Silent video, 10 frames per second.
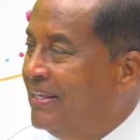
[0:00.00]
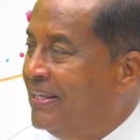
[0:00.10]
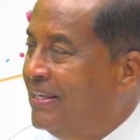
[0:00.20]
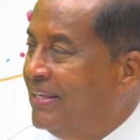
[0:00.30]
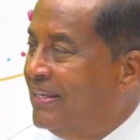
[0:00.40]

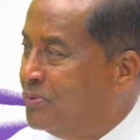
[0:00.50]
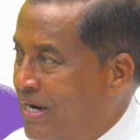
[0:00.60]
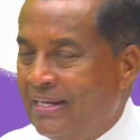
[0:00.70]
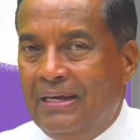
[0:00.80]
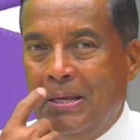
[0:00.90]
invadir su
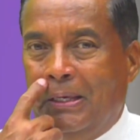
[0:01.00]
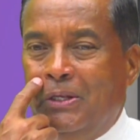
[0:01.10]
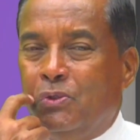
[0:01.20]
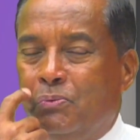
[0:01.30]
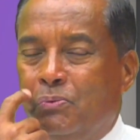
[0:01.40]
casa
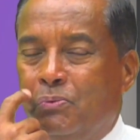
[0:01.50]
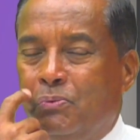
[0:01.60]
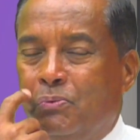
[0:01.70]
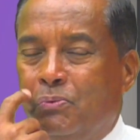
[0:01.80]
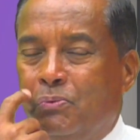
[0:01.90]

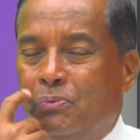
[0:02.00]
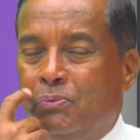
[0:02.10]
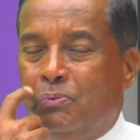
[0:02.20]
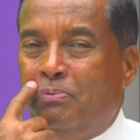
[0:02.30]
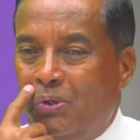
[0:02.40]
y nos
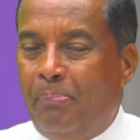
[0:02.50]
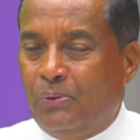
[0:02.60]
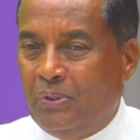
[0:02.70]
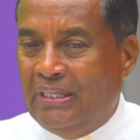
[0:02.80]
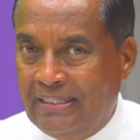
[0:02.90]
brindó
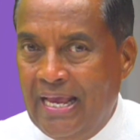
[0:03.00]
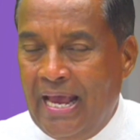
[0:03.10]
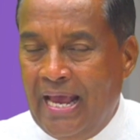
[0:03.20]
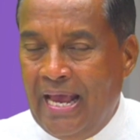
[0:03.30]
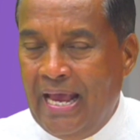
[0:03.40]
la
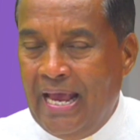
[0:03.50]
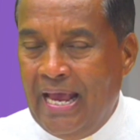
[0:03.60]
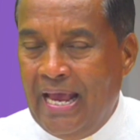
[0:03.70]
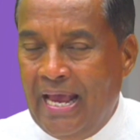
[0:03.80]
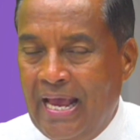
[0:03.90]
oportunidad
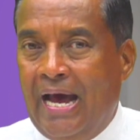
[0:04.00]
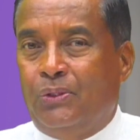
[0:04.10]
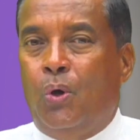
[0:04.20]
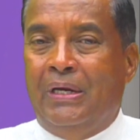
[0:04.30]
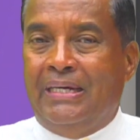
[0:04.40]

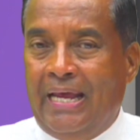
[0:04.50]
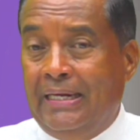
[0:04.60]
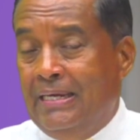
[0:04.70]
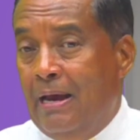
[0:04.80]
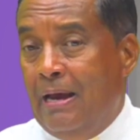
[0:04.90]
a todo
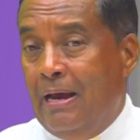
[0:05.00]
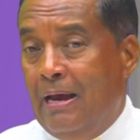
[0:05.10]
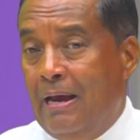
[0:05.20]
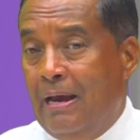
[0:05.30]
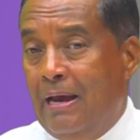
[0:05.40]
el
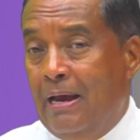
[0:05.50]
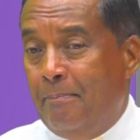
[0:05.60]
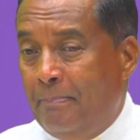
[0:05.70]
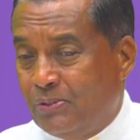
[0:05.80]
canal y a mí